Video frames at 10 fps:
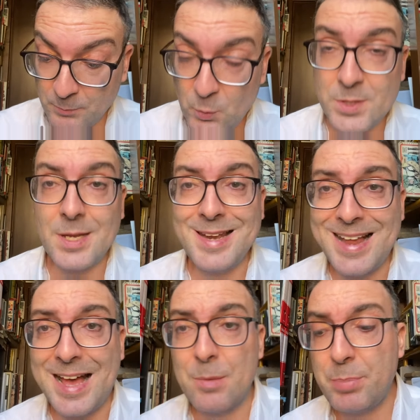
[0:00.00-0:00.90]
quindi
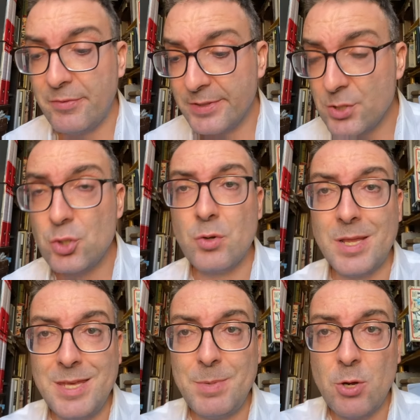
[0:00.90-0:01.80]
la prefazione
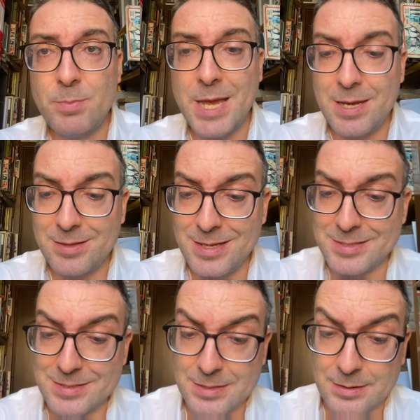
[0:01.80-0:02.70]
di Piero Pieri del
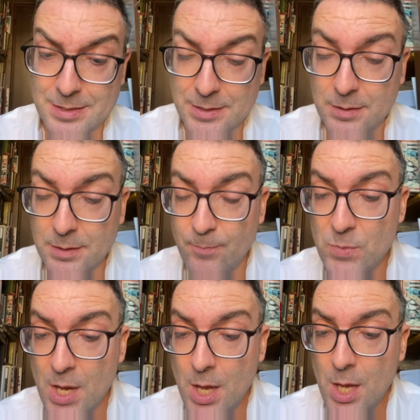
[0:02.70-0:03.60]
67
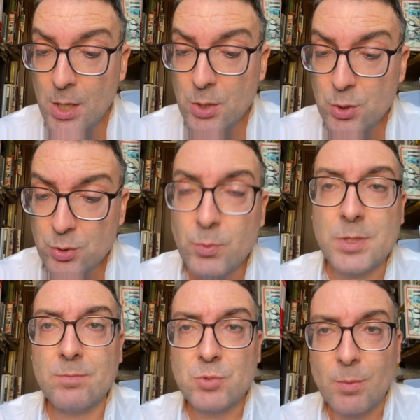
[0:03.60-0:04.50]

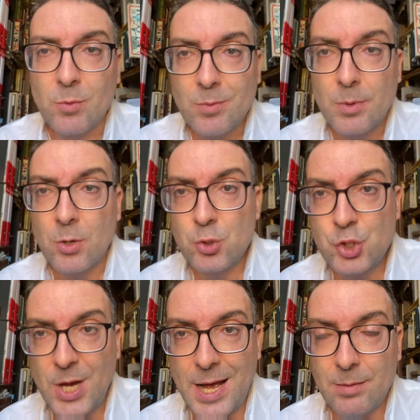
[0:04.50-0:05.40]
quindi diciamo
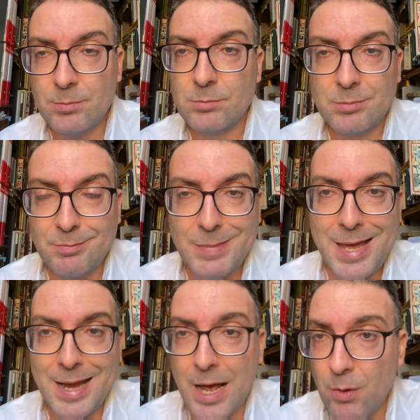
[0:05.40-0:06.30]
Roscià
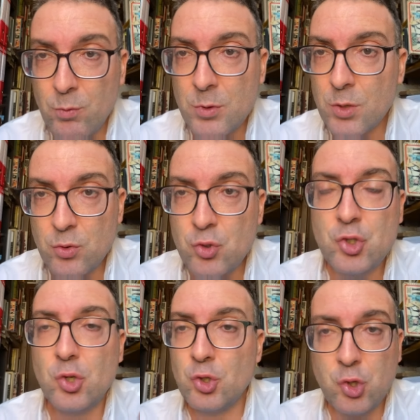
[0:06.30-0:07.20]
era un
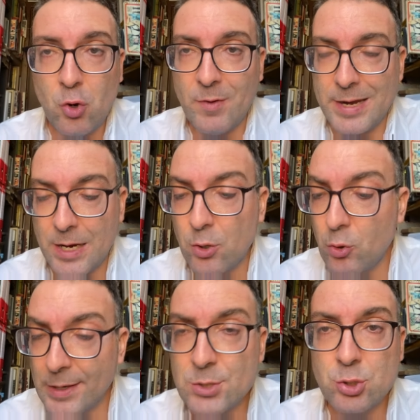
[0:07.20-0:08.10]
gi giovane
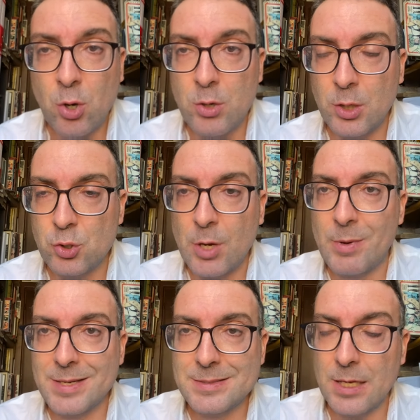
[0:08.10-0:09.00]
ancora storico, diciamo,
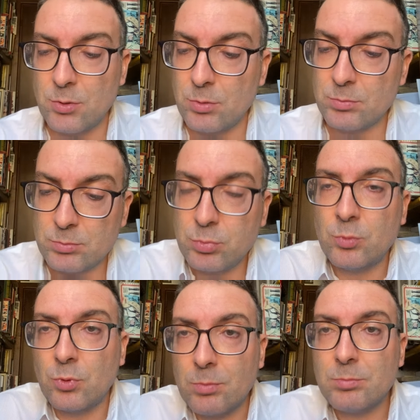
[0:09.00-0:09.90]
era stato
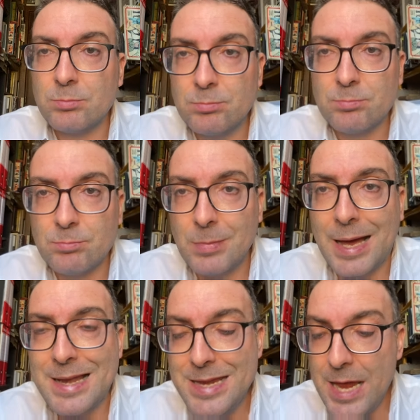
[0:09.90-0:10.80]
appunto,
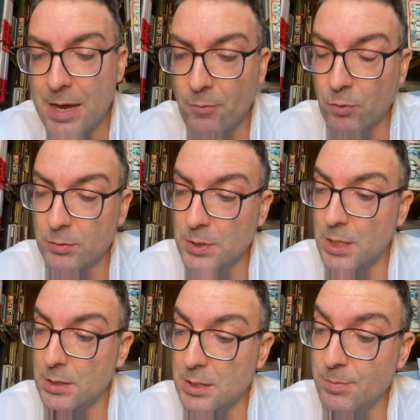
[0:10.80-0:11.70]
allievo
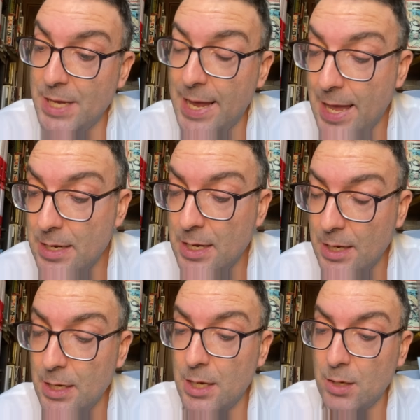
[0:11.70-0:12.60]
di, di Vieri
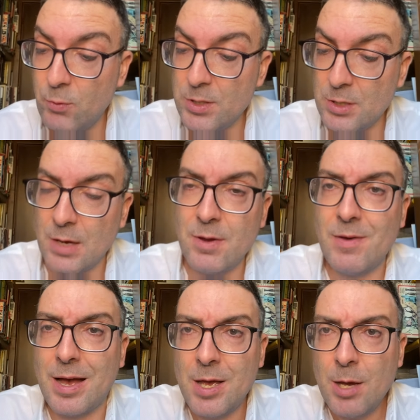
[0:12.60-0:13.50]
e, e, quindi ne
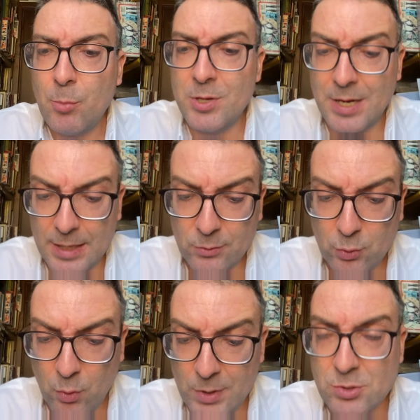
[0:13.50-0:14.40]
aveva poi
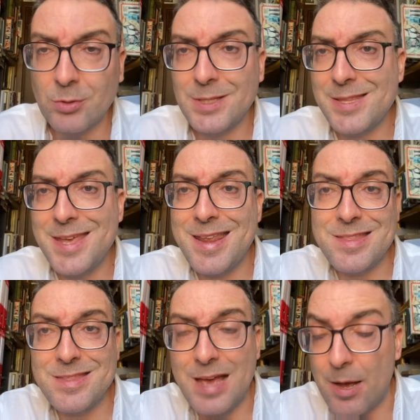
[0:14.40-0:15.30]
tratto una sorta di
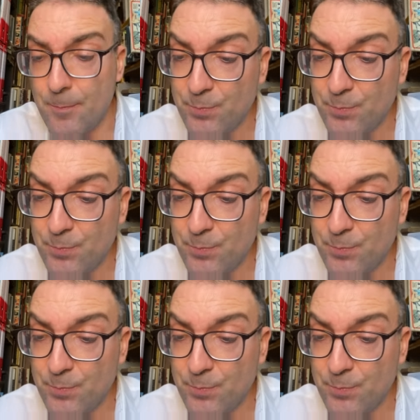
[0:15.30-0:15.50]
eredità.